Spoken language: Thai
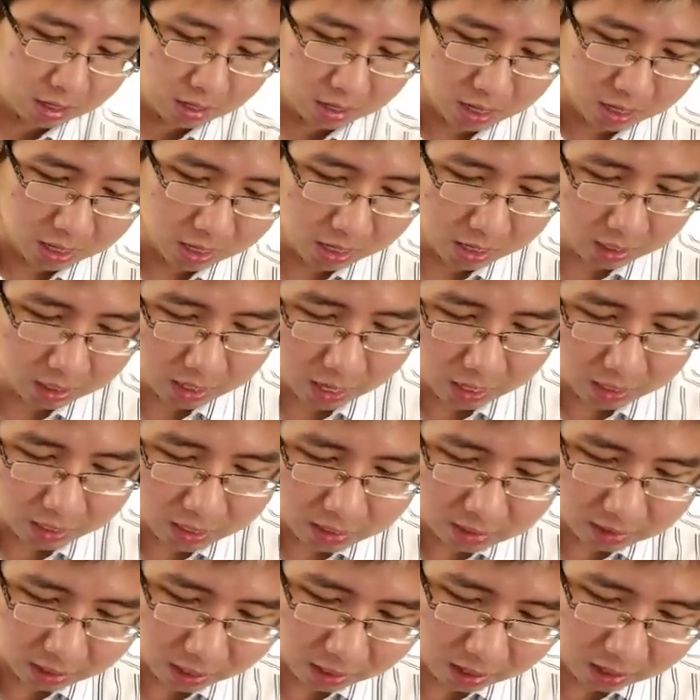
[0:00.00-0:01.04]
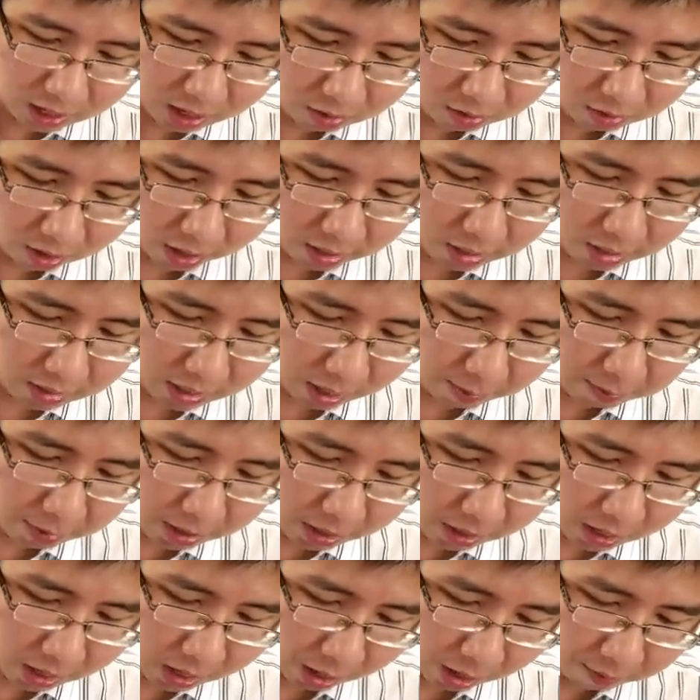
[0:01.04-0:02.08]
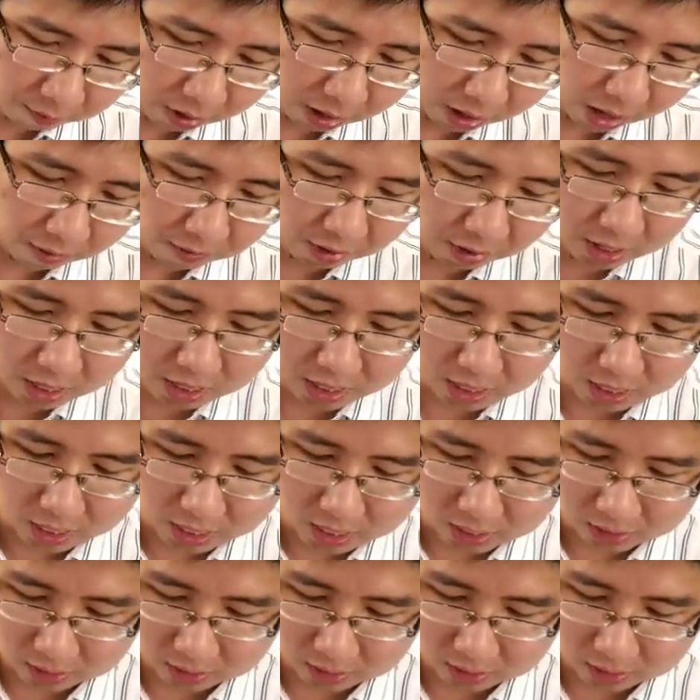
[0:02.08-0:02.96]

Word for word: reheat ranking cycle เราจะจำงี้ก็ได้ครับ ว่าคำว่า reheat